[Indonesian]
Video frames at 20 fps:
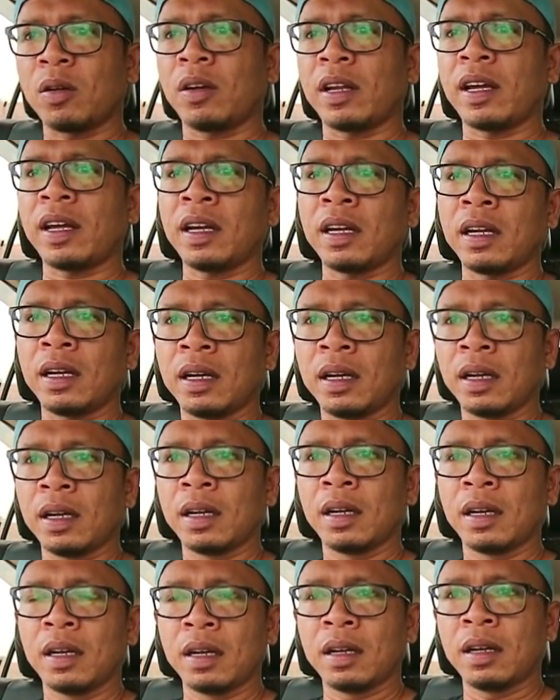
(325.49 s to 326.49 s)
oleh
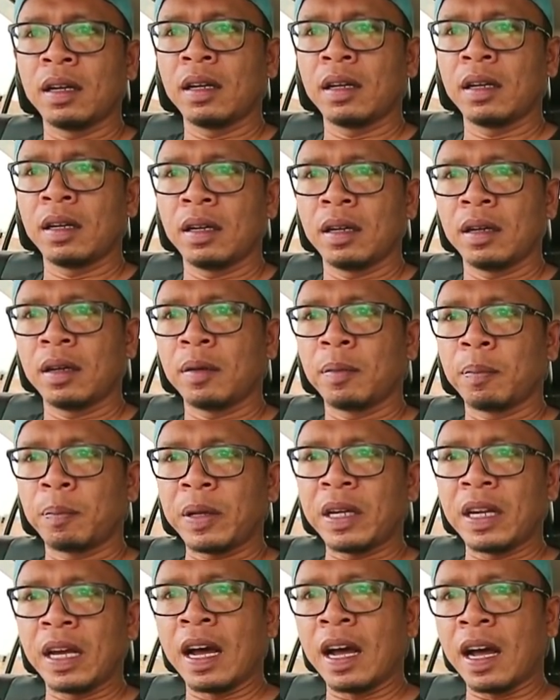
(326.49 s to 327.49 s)

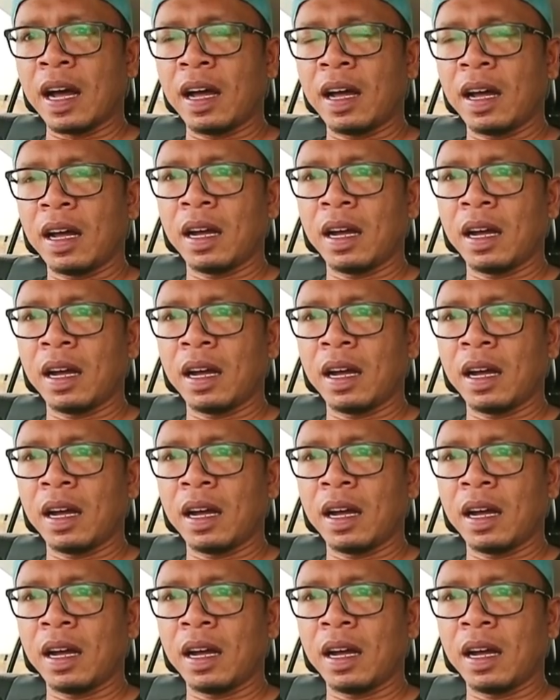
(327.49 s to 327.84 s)
pihak